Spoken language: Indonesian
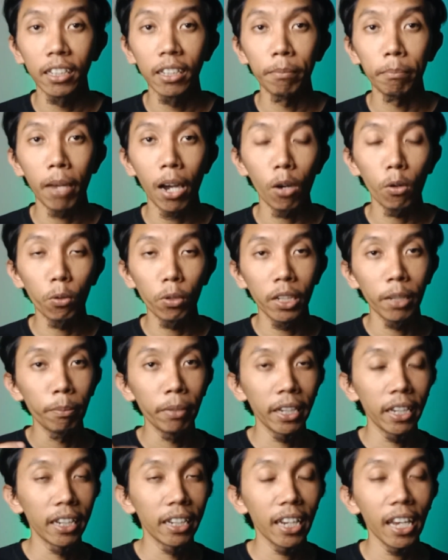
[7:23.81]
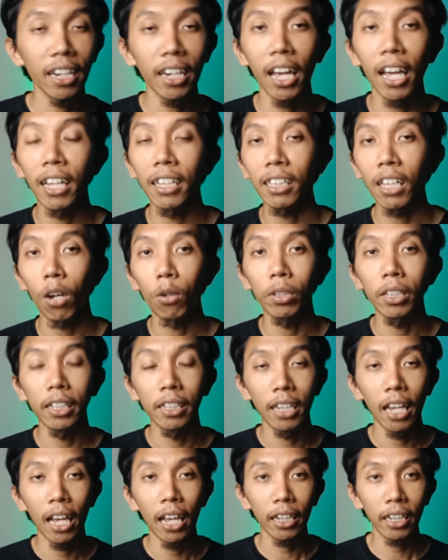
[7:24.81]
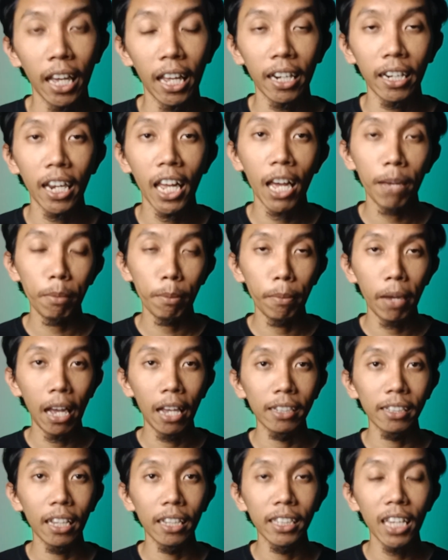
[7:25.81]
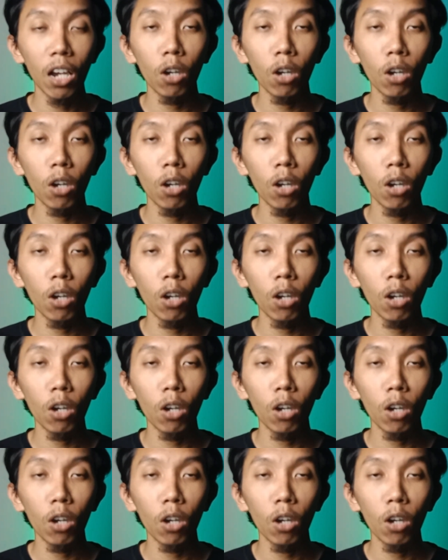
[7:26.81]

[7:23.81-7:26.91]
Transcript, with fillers: mau dibikinkan atau tidak karena pembahasannya